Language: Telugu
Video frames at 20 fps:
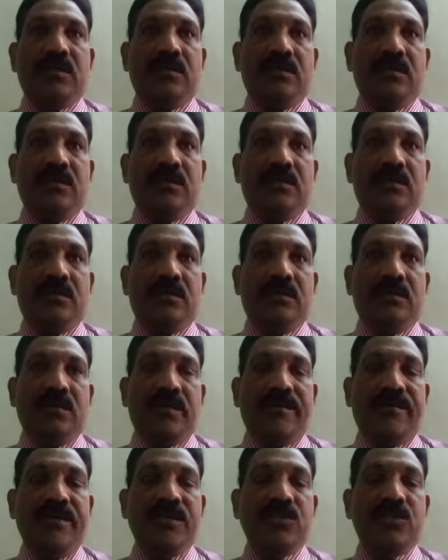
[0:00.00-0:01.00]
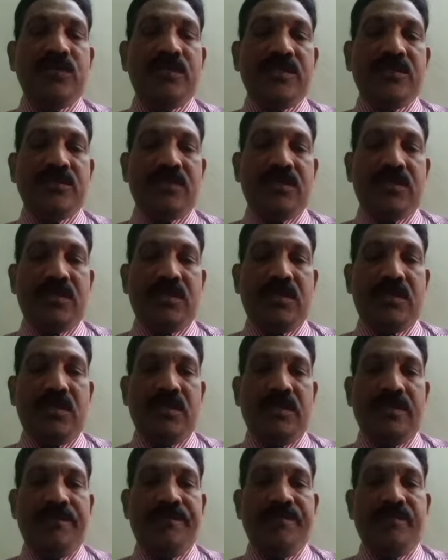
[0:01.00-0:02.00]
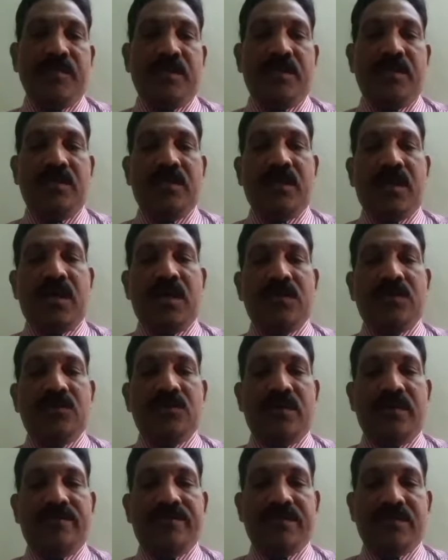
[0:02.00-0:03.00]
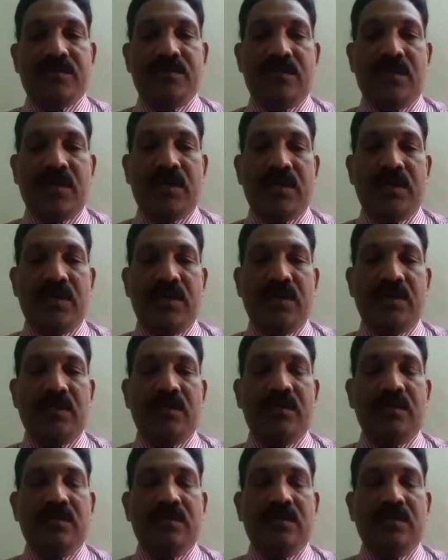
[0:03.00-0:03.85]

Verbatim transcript: ఈ రెవెన్యూ డివిజన్కి ఈ ఆర్డీఓ ఆఫీస్ ద్వారానే